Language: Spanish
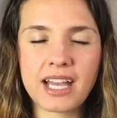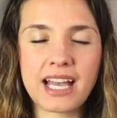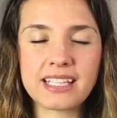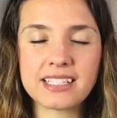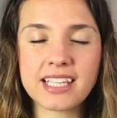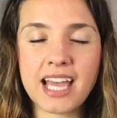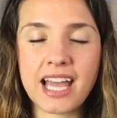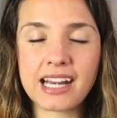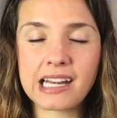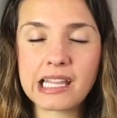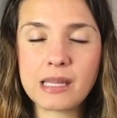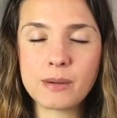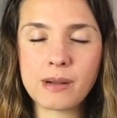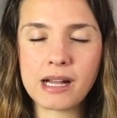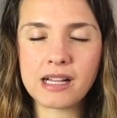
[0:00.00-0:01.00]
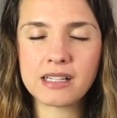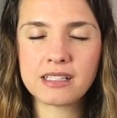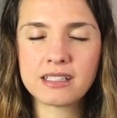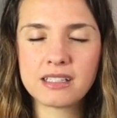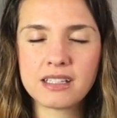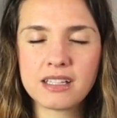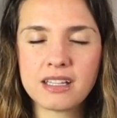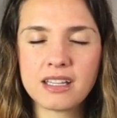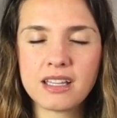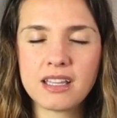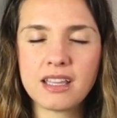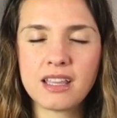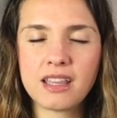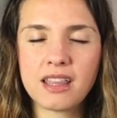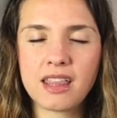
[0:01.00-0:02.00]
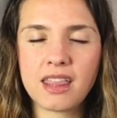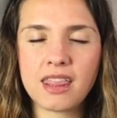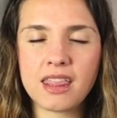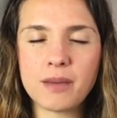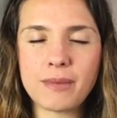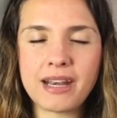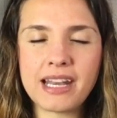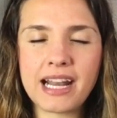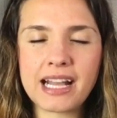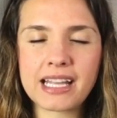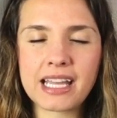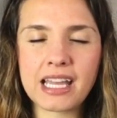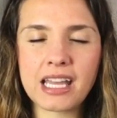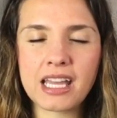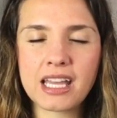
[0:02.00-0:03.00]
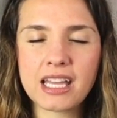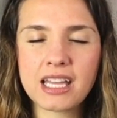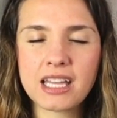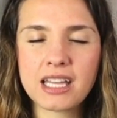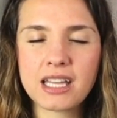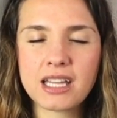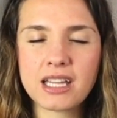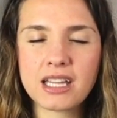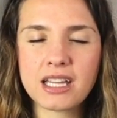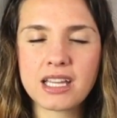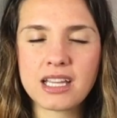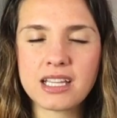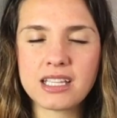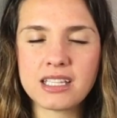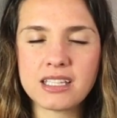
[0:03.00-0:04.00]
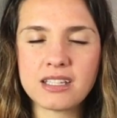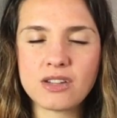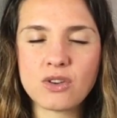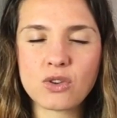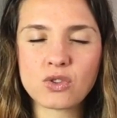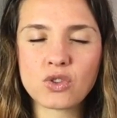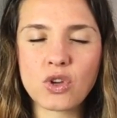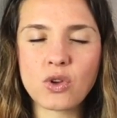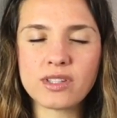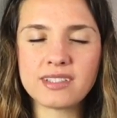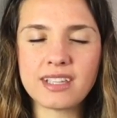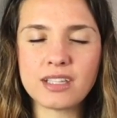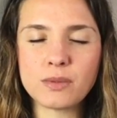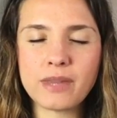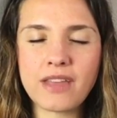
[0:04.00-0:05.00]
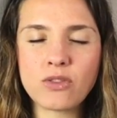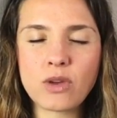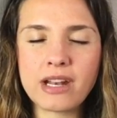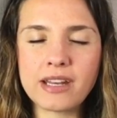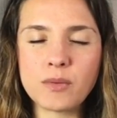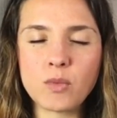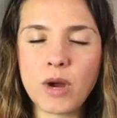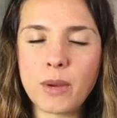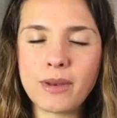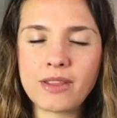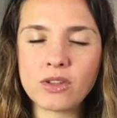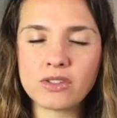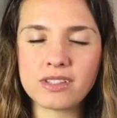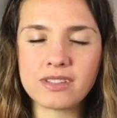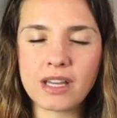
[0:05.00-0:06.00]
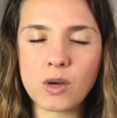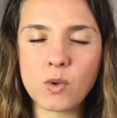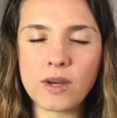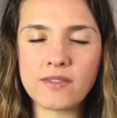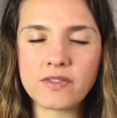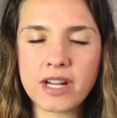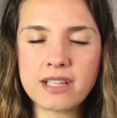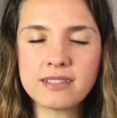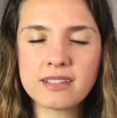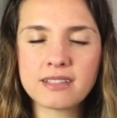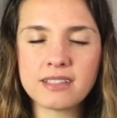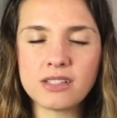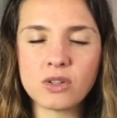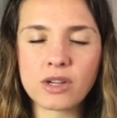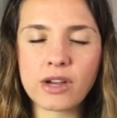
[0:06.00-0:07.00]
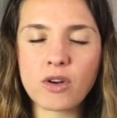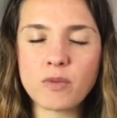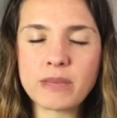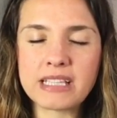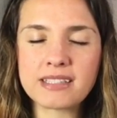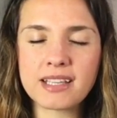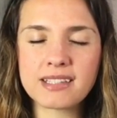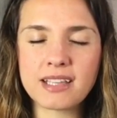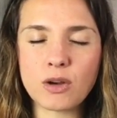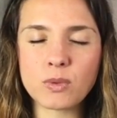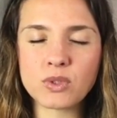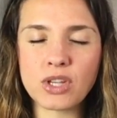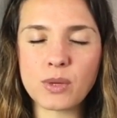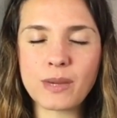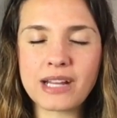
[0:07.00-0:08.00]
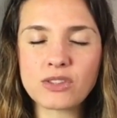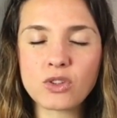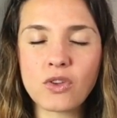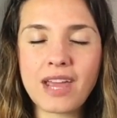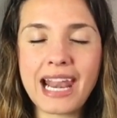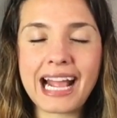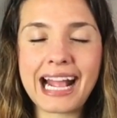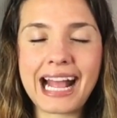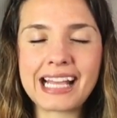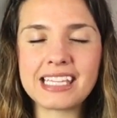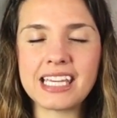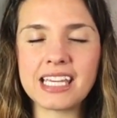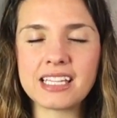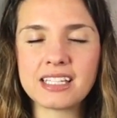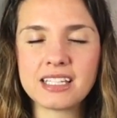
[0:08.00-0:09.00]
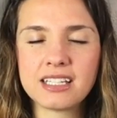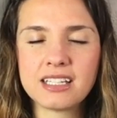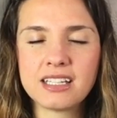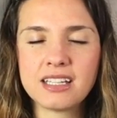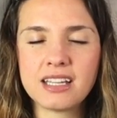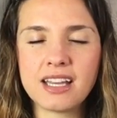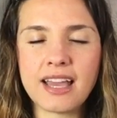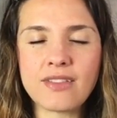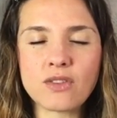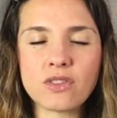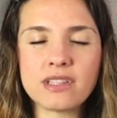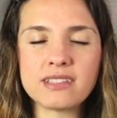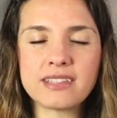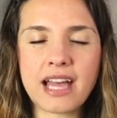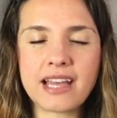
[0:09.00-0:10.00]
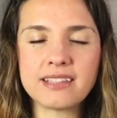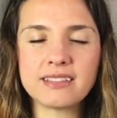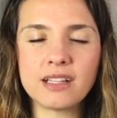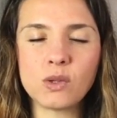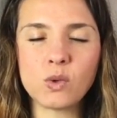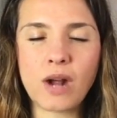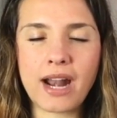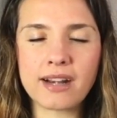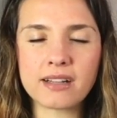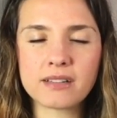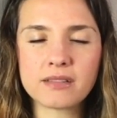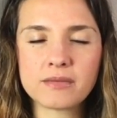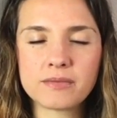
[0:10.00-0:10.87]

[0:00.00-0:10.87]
hacia arriba, de manera que no solo estés viendo el inmueble donde te encuentras, sino que comienzas a observar toda la calle en donde está este lugar